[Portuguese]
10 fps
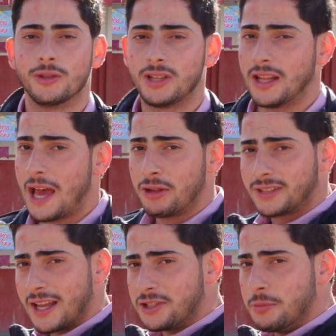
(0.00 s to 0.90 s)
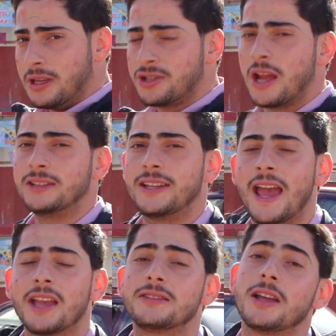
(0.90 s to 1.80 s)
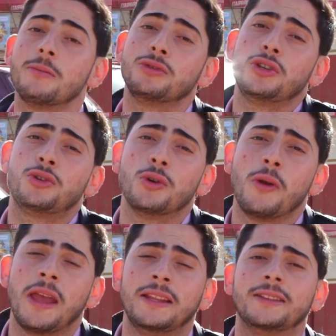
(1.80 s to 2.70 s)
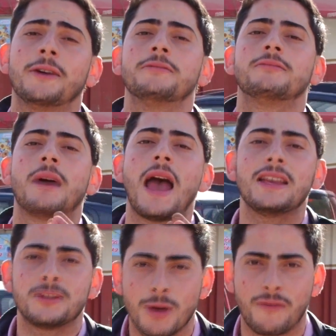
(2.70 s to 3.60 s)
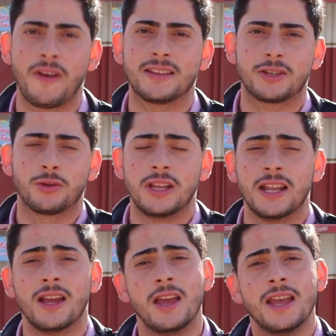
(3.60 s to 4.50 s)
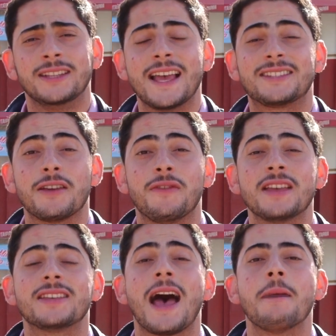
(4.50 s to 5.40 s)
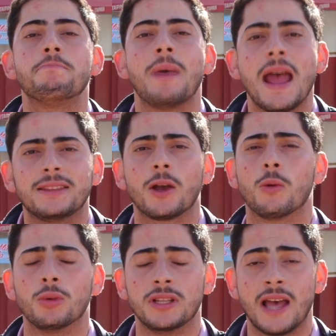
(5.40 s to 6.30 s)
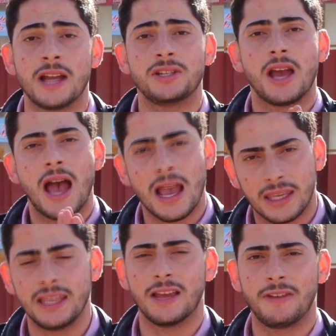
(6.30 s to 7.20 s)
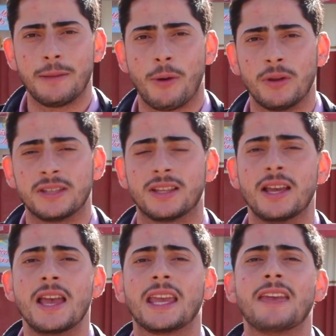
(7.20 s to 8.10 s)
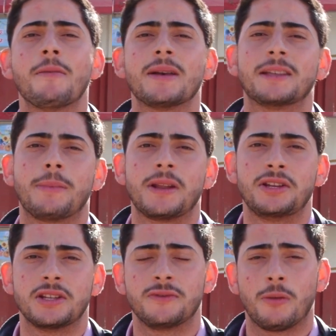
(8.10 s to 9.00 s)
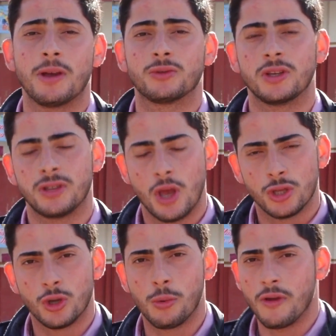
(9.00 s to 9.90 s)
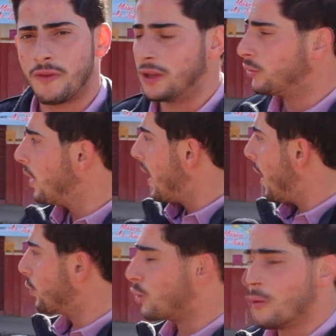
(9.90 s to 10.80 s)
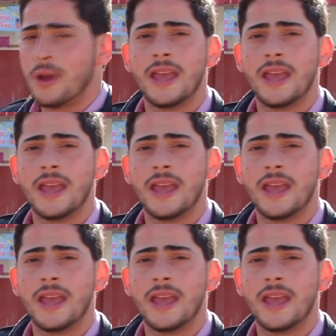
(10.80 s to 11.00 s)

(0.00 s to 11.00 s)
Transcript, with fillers: O cenário atrás de mim já entrega. Estamos em julho ainda, então mais uma festa julina e dessa vez aberta à comunidade aqui na Vila Paulista. Quem vai passar para a gente as informações sobre o evento é o João,